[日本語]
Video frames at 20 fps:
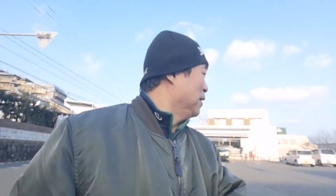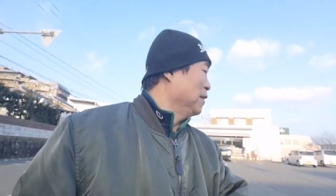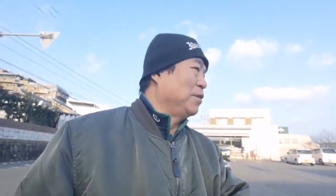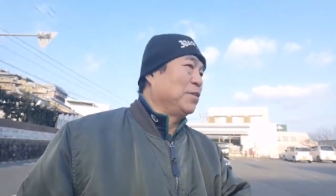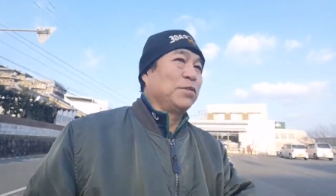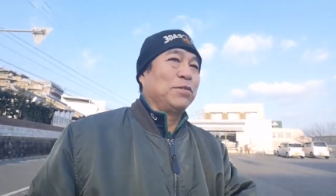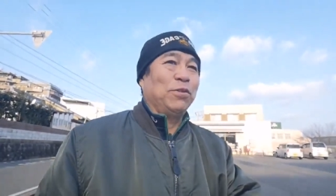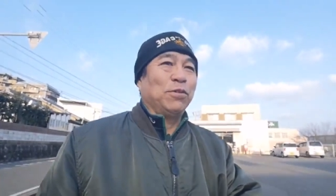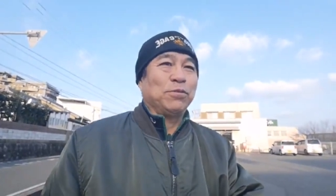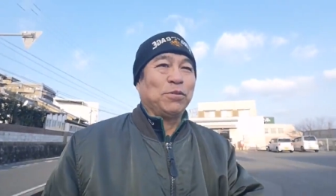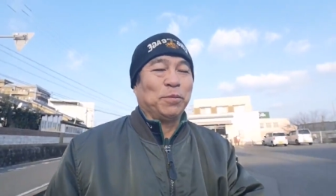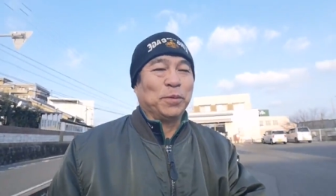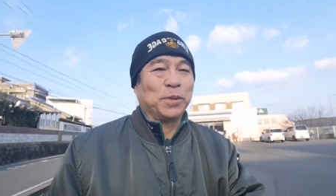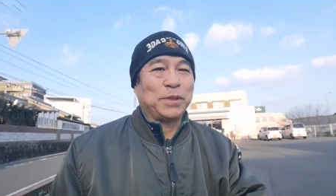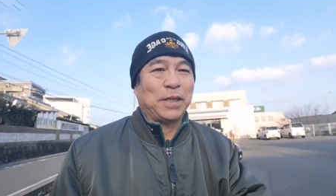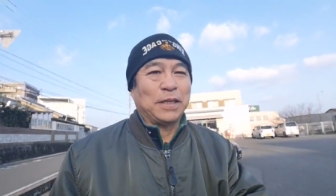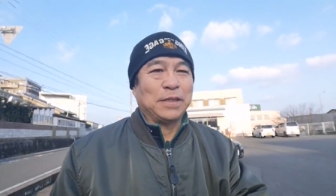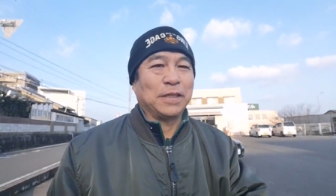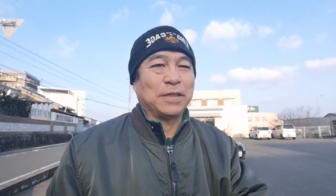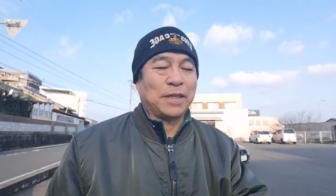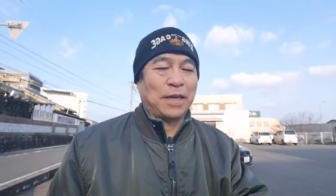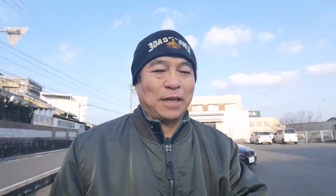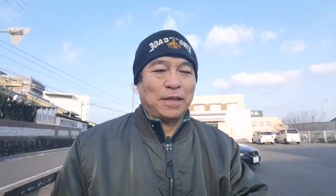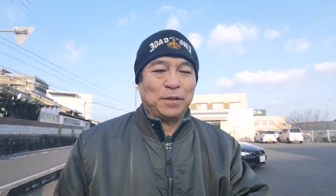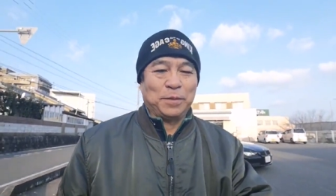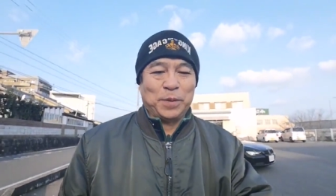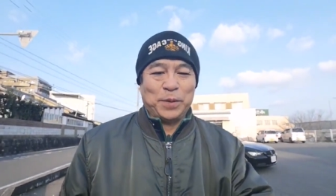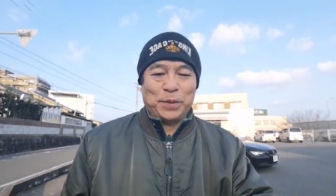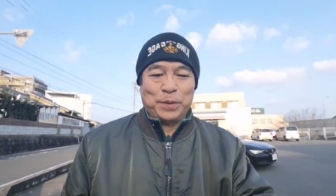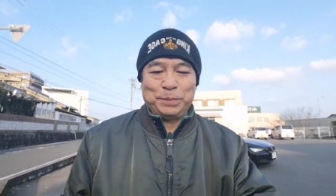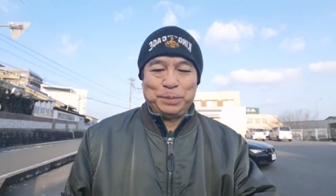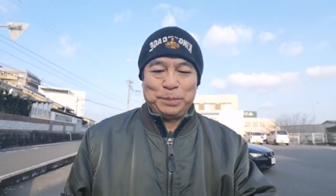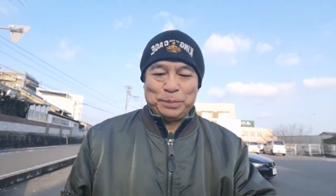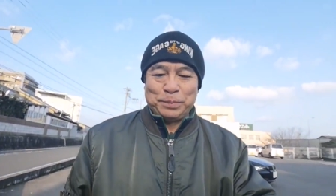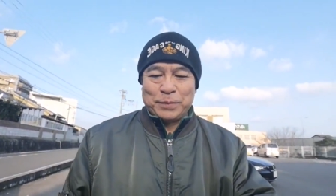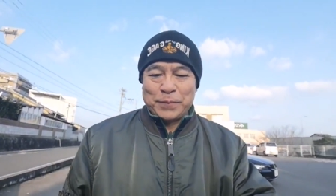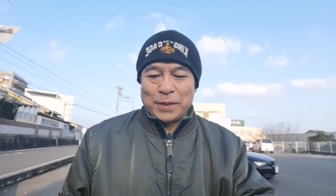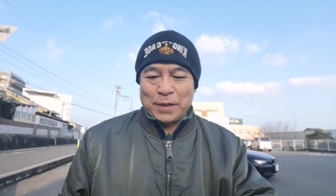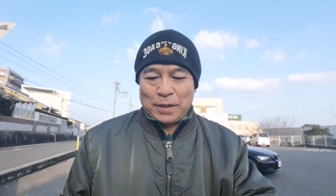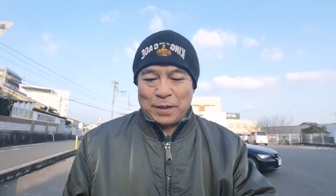作ろうと思ったんですけれども、
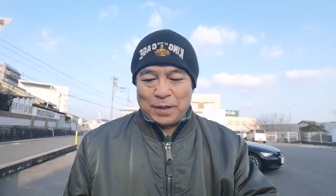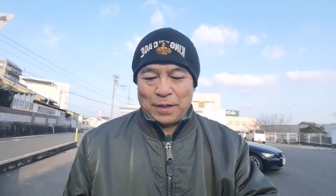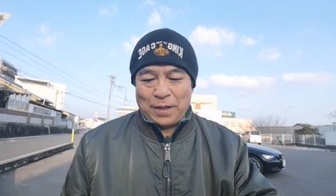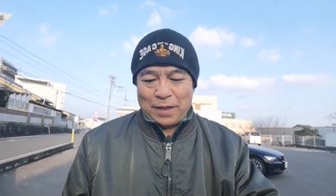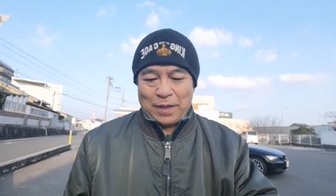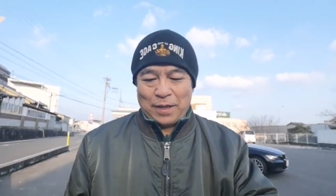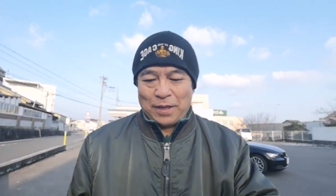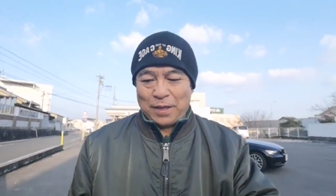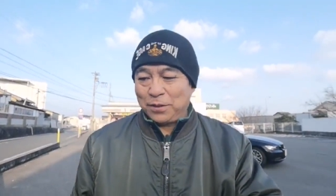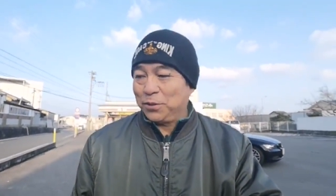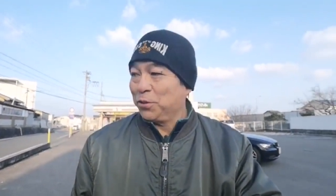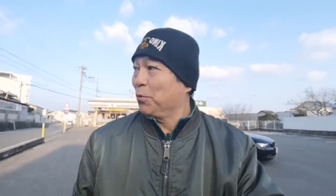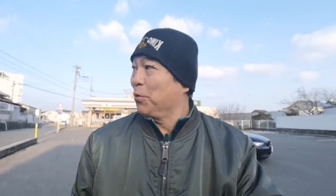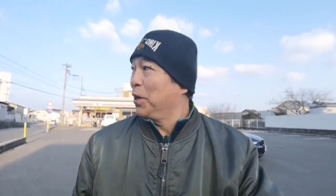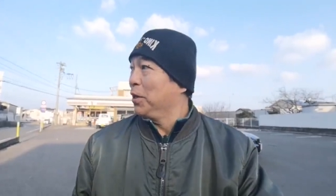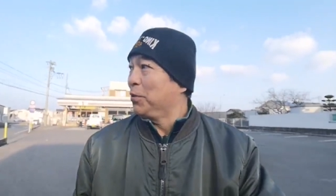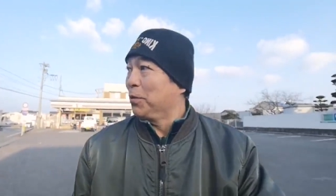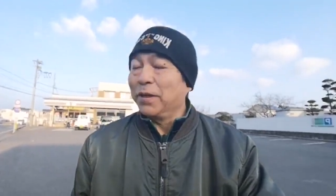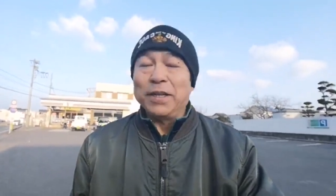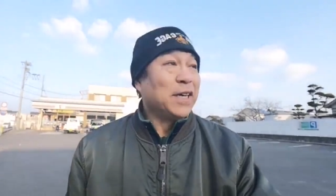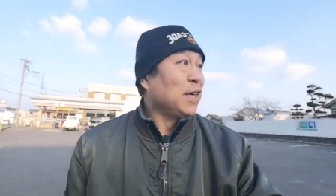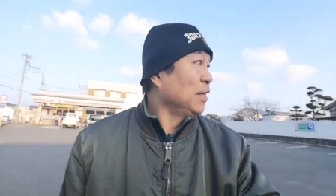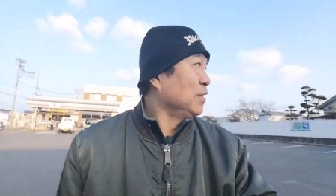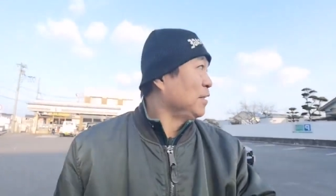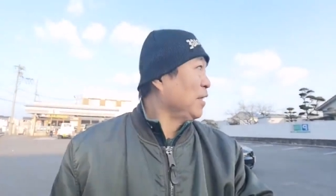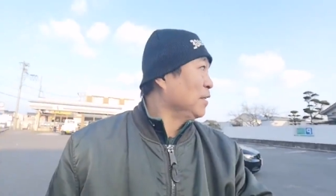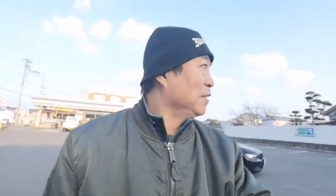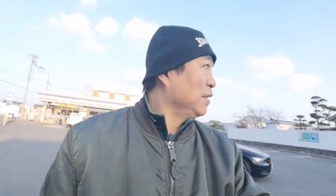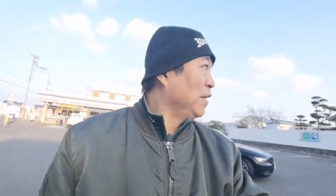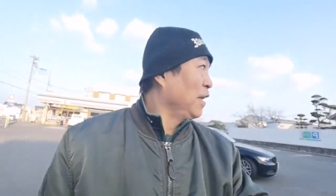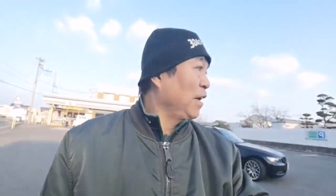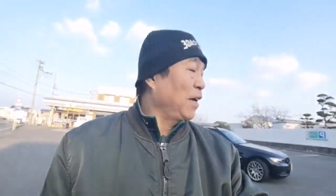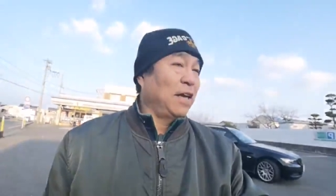えー、チョコレートがなかったんで